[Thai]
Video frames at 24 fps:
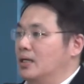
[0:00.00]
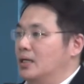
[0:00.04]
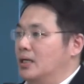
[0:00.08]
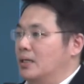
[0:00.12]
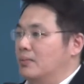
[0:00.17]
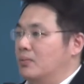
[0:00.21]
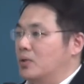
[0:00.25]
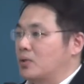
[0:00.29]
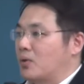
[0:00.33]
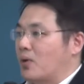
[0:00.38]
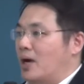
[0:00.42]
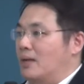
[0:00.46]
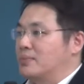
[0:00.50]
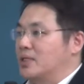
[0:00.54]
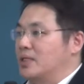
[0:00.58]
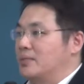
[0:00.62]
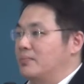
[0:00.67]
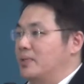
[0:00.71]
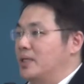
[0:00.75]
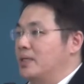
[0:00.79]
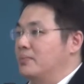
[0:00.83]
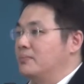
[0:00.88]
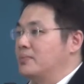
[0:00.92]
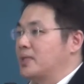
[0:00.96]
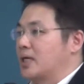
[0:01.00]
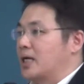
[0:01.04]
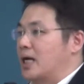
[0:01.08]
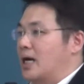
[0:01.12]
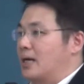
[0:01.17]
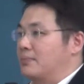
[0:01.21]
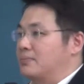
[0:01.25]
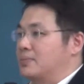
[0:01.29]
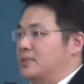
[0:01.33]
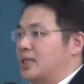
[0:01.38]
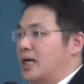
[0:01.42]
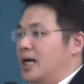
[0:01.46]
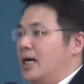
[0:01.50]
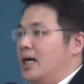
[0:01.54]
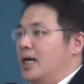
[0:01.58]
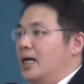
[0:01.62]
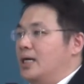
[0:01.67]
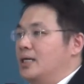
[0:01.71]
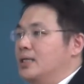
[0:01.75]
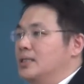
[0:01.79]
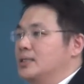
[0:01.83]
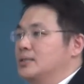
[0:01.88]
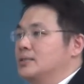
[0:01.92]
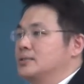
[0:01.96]
บทความตีพิมพ์นะครับถ้า
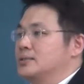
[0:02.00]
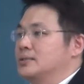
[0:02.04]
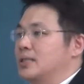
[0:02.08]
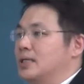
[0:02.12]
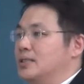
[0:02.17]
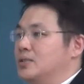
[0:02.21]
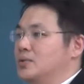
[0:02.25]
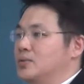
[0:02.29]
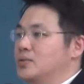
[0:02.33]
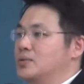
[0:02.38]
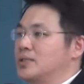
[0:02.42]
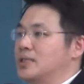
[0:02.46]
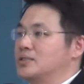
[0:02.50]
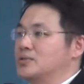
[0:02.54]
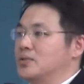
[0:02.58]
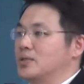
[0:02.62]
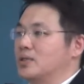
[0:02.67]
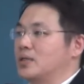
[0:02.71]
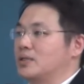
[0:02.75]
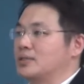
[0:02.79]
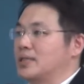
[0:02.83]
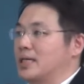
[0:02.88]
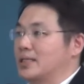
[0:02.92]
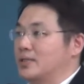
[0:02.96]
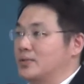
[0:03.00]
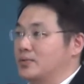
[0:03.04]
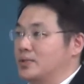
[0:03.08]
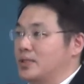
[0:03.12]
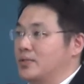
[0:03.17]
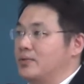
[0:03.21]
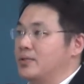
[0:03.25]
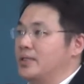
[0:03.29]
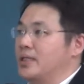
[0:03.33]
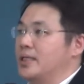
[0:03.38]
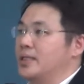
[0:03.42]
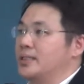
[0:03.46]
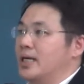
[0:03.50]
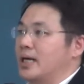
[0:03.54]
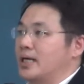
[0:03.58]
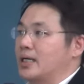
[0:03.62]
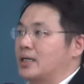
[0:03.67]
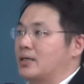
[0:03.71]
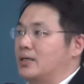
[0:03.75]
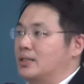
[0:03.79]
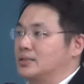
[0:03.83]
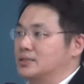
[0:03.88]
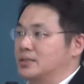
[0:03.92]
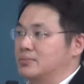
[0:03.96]
ถ้าดูในส่วนของนาโนเทคโนโลยีเนี่ย
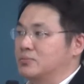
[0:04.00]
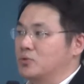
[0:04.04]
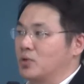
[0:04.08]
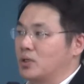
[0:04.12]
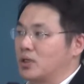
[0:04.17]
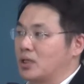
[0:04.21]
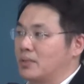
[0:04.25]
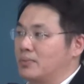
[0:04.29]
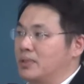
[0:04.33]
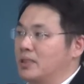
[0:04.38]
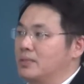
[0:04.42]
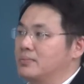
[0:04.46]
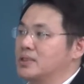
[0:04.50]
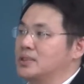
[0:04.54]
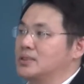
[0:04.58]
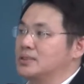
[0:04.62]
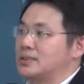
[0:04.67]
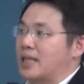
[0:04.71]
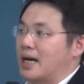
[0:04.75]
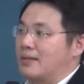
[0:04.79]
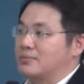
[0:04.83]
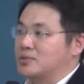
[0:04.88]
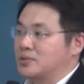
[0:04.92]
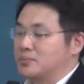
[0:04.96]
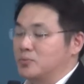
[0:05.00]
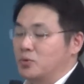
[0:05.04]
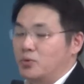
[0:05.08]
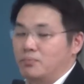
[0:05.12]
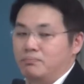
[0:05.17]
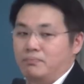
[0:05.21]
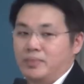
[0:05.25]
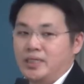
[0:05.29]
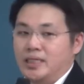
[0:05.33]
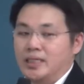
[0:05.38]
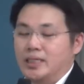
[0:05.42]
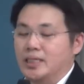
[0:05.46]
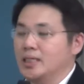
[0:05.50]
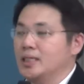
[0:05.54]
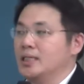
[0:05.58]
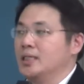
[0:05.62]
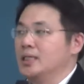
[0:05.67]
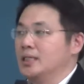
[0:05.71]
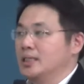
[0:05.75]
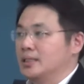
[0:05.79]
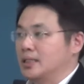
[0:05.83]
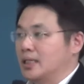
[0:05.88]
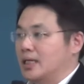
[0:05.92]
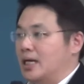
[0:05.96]
ก็จำนวนก็เพิ่มขึ้นตามจำนวนปี
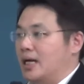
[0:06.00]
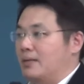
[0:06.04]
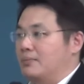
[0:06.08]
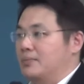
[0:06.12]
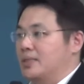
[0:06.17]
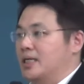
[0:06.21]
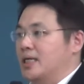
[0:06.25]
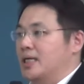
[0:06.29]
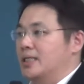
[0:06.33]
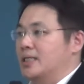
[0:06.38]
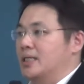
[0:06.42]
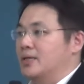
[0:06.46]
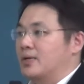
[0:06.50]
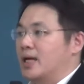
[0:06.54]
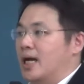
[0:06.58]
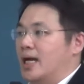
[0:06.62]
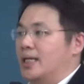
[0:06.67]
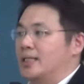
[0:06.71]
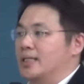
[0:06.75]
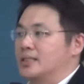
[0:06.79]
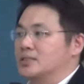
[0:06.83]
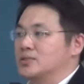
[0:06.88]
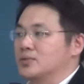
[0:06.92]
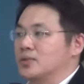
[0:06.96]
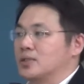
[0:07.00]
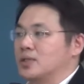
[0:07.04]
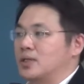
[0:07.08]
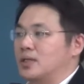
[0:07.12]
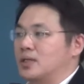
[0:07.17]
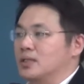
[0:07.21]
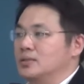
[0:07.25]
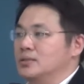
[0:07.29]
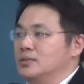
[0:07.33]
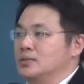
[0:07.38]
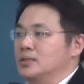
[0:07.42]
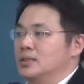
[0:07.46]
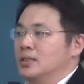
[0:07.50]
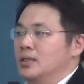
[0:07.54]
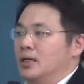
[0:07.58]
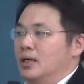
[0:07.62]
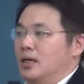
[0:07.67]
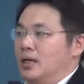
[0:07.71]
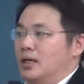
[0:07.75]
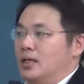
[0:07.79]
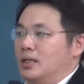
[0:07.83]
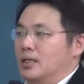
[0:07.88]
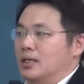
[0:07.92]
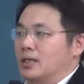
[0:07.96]
นะครับในขณะเดียวกันในส่วนของ
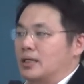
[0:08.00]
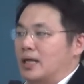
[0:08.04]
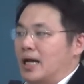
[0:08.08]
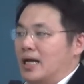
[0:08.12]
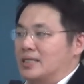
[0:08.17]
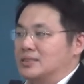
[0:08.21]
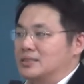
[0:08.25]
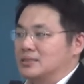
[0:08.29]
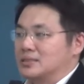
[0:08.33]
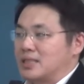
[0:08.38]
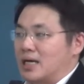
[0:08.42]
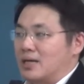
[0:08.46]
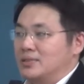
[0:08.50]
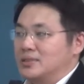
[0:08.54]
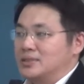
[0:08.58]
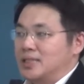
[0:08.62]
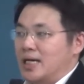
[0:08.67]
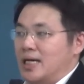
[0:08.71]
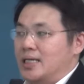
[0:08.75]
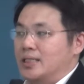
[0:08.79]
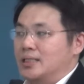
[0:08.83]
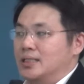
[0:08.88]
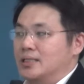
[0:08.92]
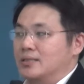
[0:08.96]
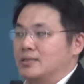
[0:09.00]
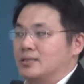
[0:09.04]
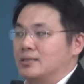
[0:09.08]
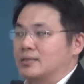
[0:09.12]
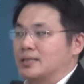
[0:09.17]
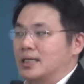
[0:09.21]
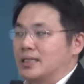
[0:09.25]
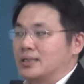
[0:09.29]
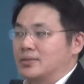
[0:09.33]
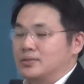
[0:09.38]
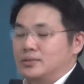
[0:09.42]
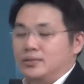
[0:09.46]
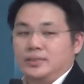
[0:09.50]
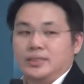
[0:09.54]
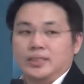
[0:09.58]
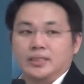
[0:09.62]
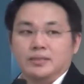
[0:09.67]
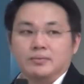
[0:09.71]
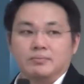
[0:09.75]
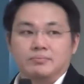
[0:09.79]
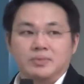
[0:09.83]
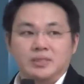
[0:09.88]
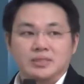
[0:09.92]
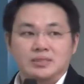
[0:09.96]
การศึกษาวิจัยเรื่องของนาโนเทคโนโลยี
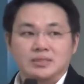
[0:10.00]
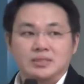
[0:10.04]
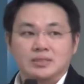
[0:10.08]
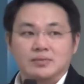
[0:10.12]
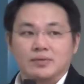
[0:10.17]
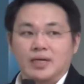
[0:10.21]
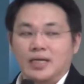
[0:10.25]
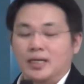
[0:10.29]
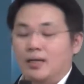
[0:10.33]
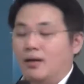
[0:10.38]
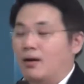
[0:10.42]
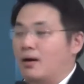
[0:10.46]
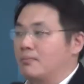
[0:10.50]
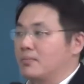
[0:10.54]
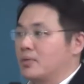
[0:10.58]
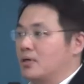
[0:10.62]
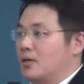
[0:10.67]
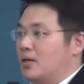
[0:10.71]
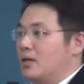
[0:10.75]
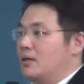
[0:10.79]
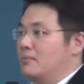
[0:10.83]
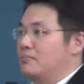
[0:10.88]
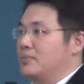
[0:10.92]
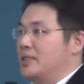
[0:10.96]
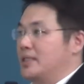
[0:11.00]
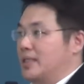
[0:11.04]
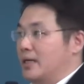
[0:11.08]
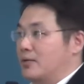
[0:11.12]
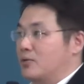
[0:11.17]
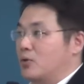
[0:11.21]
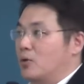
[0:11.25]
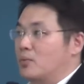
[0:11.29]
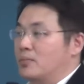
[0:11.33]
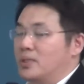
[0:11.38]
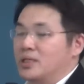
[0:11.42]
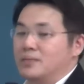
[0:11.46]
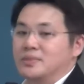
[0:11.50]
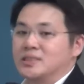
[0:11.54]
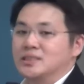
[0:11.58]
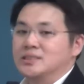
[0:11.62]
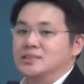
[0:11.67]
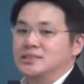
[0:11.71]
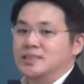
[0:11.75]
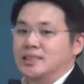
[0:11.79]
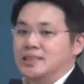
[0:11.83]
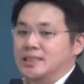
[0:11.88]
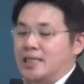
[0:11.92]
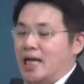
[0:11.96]
เพื่อสิ่งแวดล้อมก็มีแนวโน้มเพิ่มขึ้น
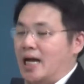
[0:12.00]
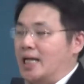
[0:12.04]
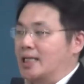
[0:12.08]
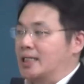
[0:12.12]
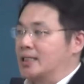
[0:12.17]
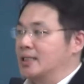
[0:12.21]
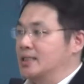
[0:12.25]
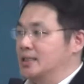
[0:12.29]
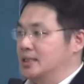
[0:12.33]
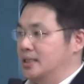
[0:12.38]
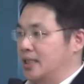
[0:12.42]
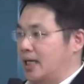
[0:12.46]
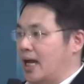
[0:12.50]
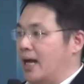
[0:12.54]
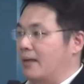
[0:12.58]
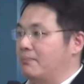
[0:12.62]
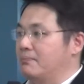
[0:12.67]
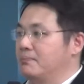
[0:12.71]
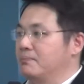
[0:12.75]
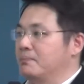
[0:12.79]
เช่นกันนะครับ